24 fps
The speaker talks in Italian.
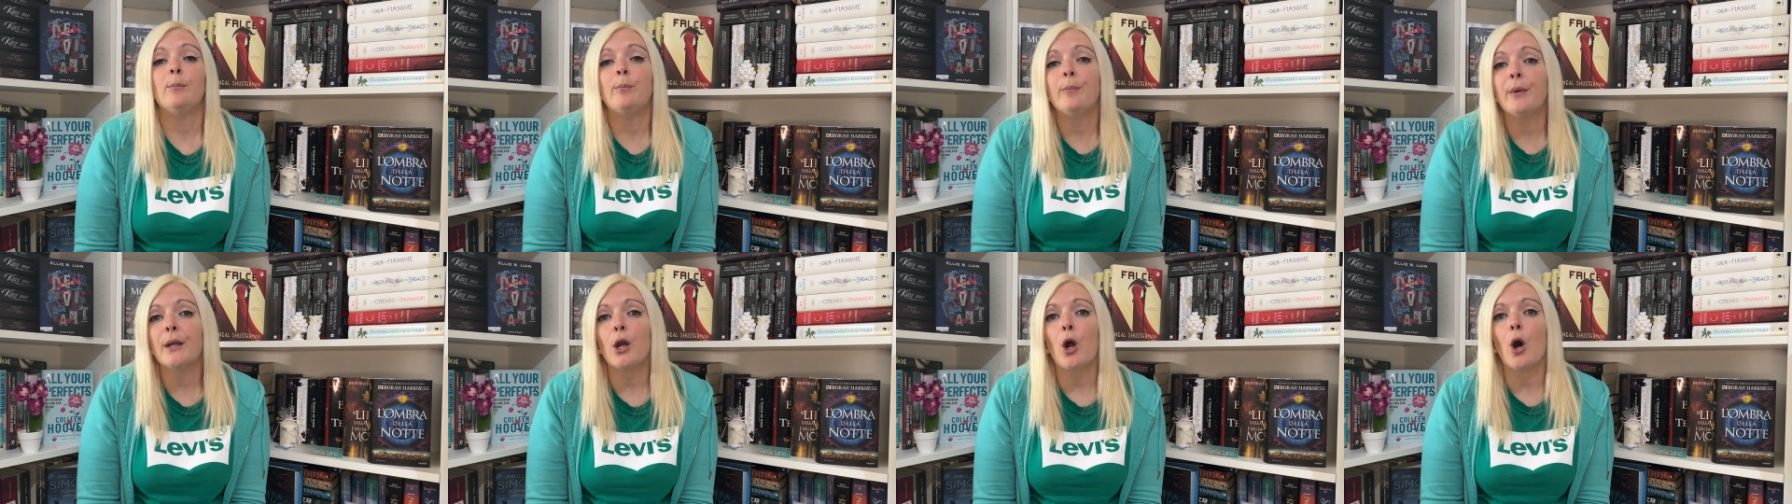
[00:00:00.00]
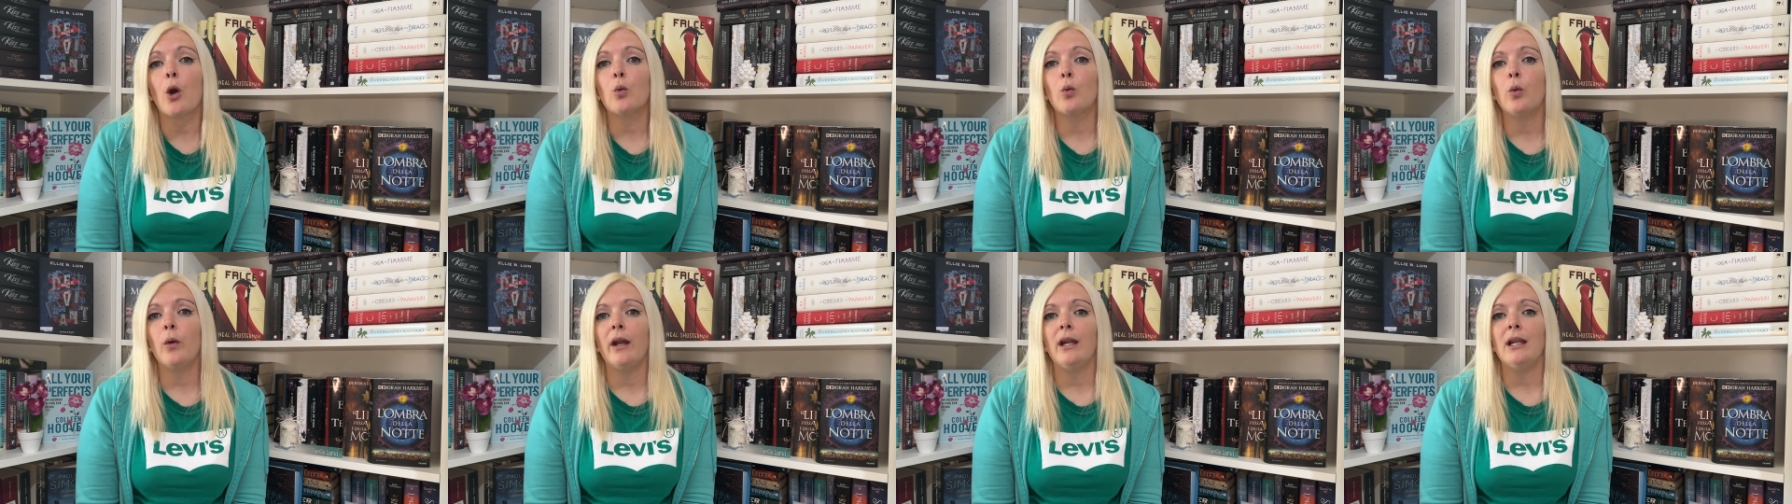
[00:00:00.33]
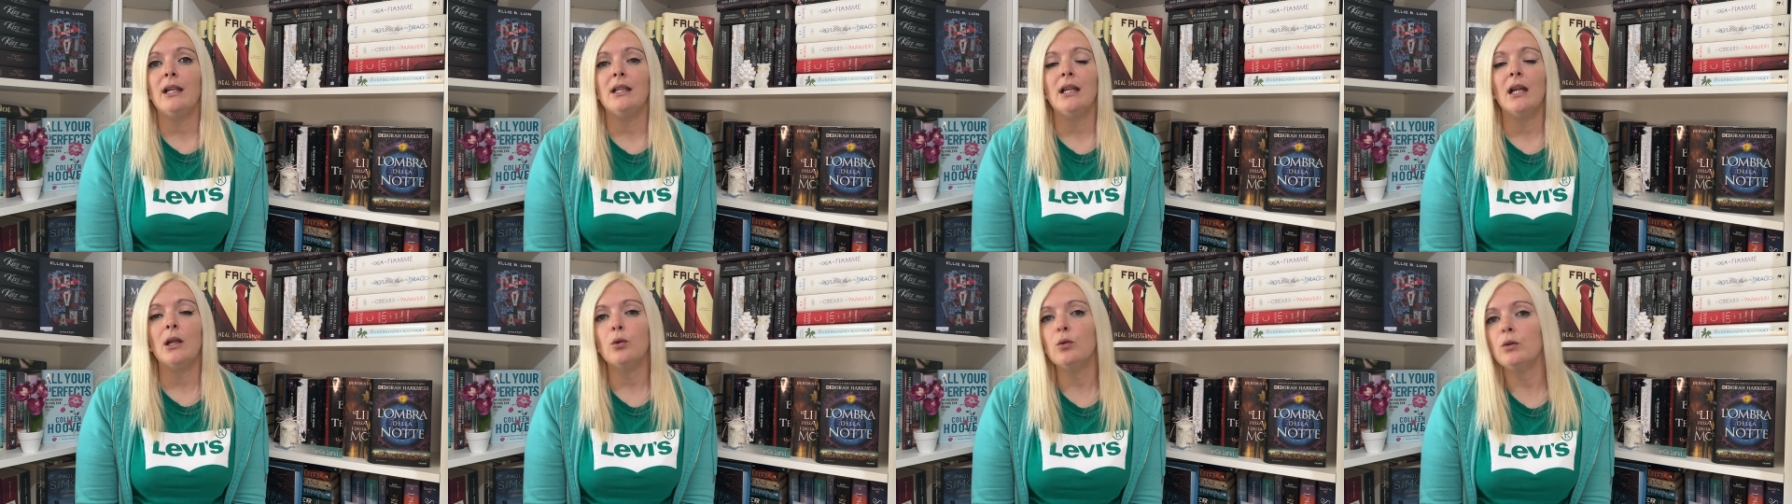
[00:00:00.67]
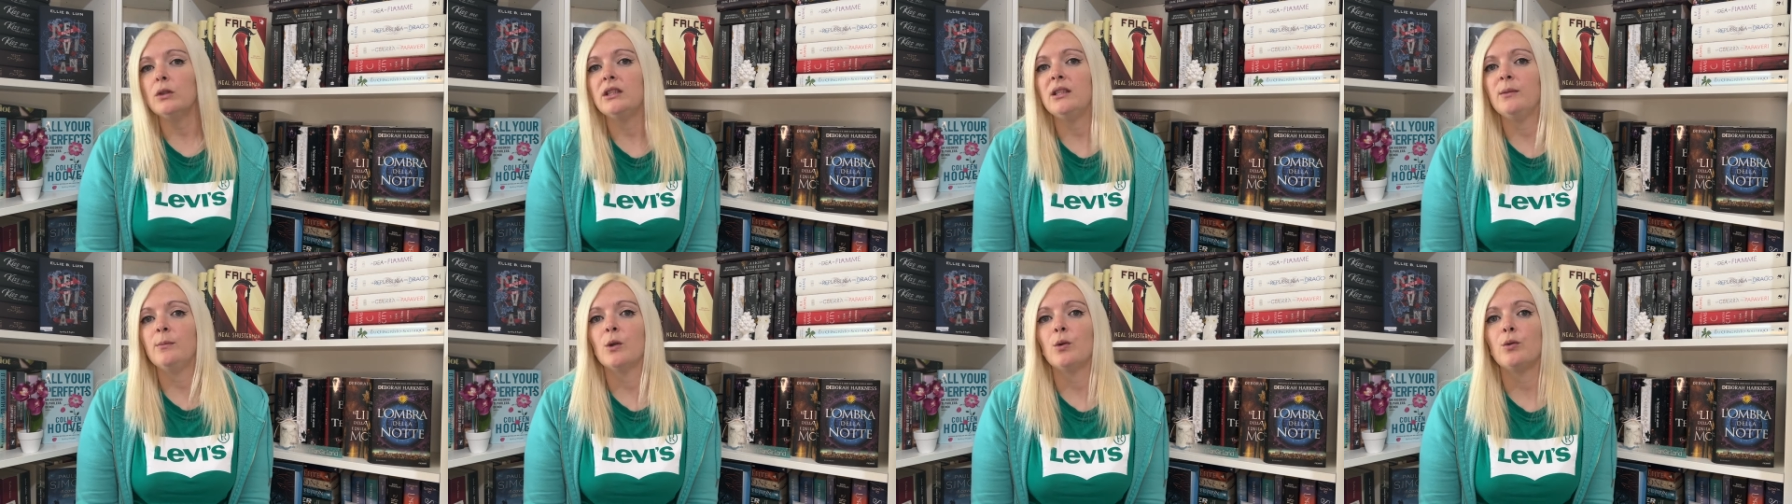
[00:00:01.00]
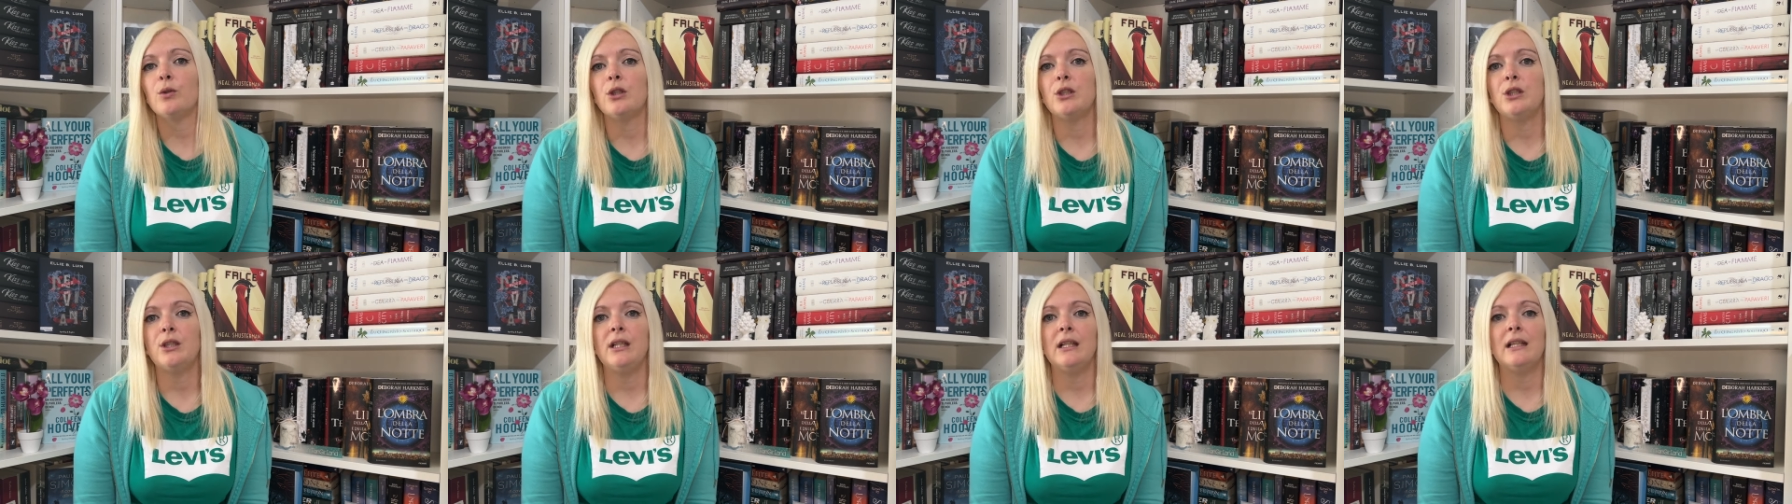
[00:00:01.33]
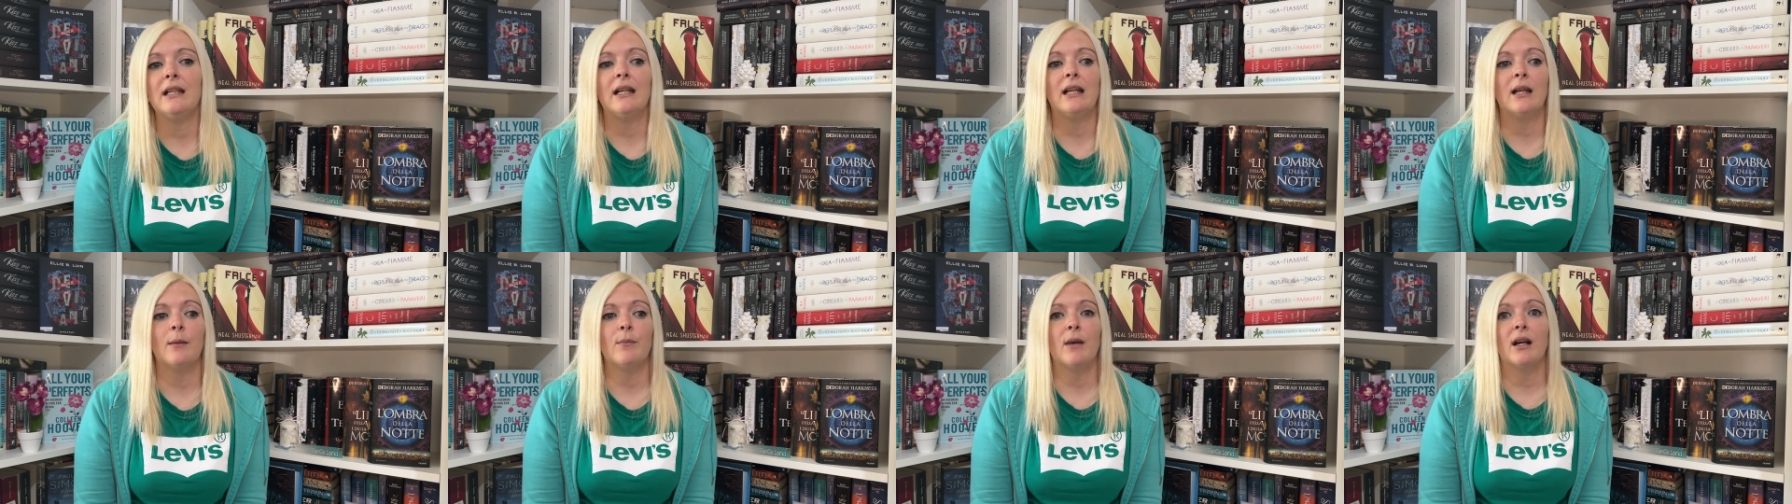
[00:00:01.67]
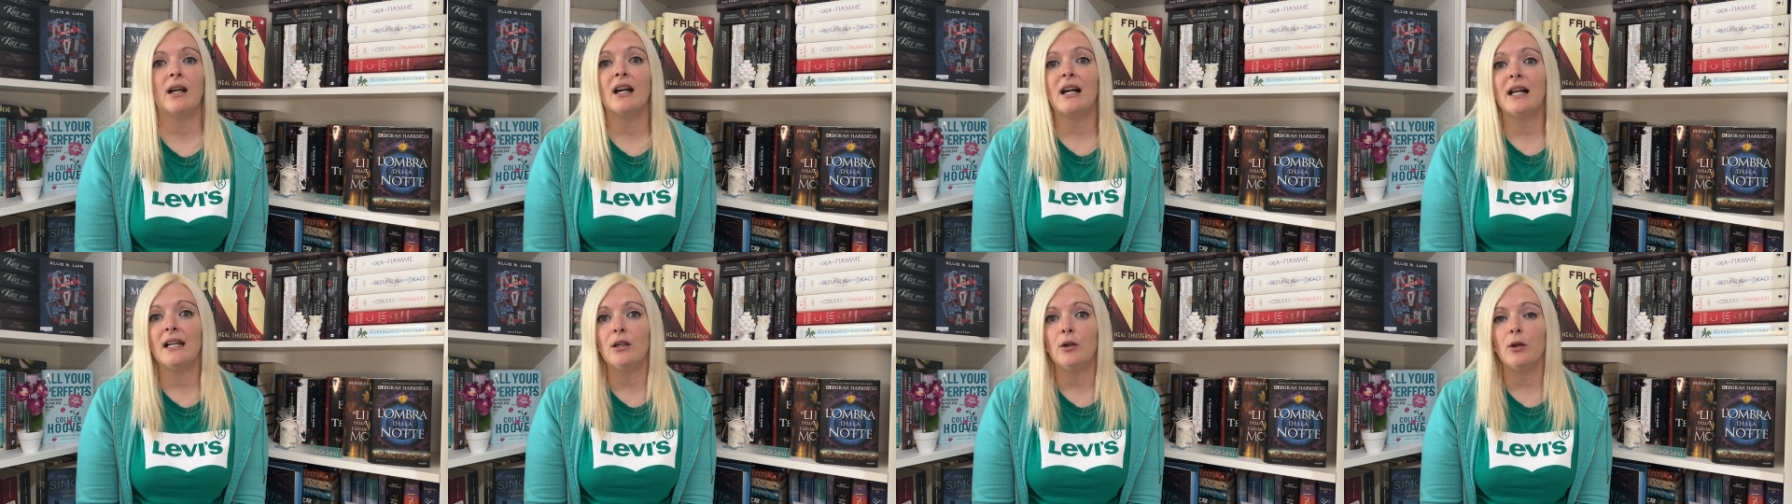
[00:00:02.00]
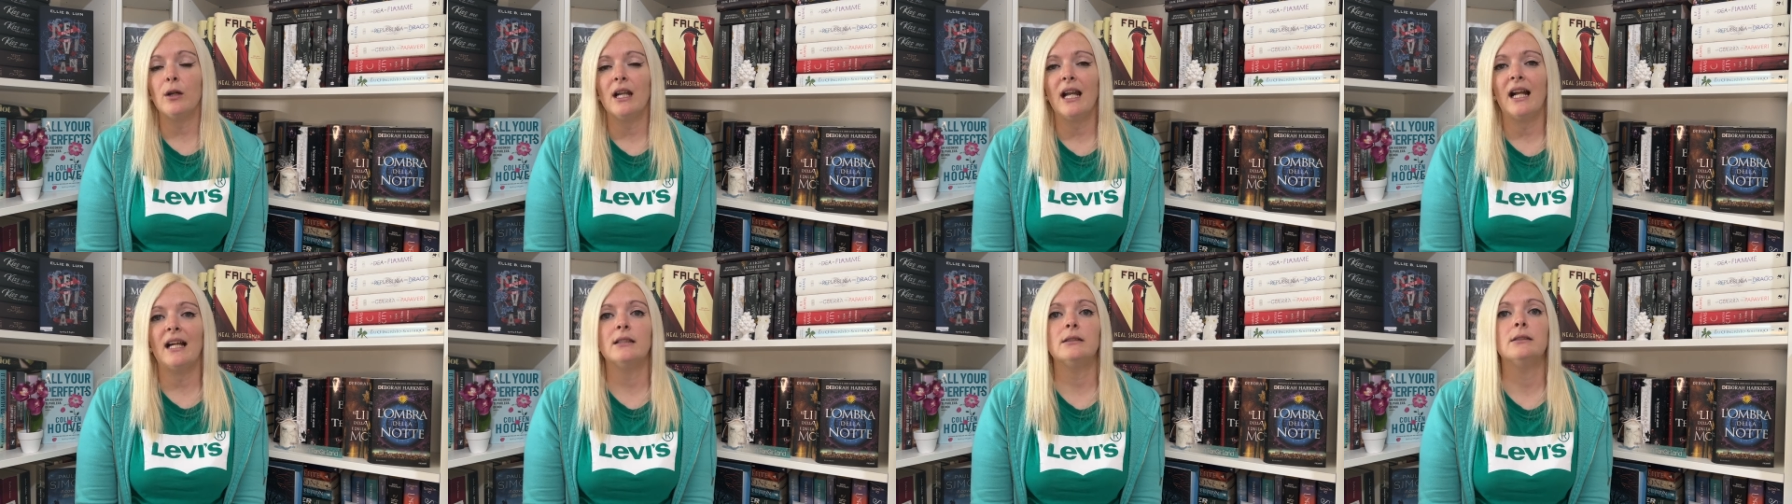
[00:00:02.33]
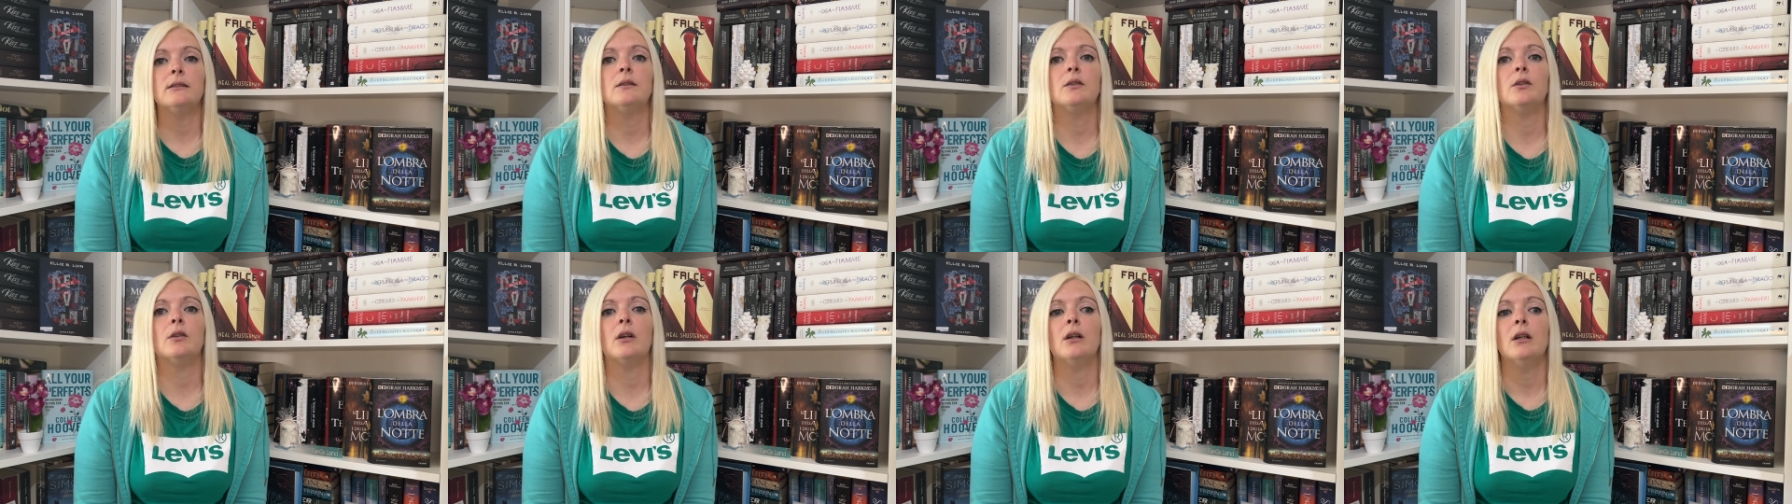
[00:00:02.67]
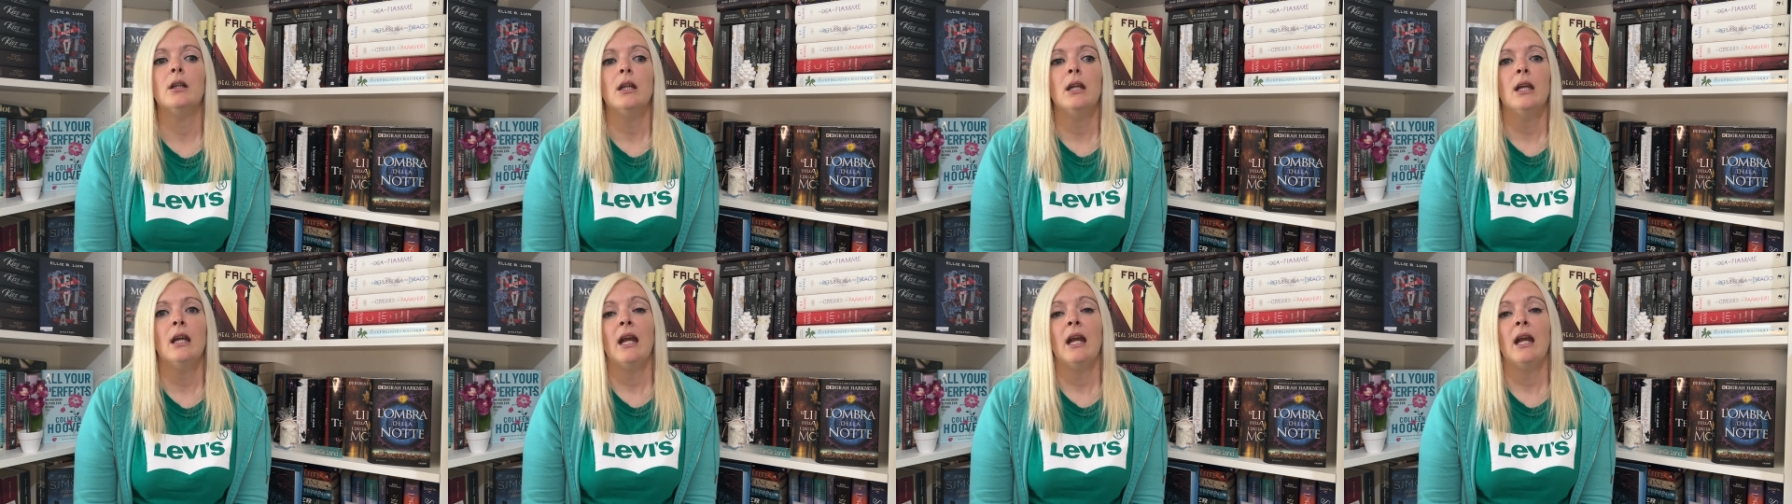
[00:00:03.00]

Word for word: però quelli dell'ultima uscita che magari ho letto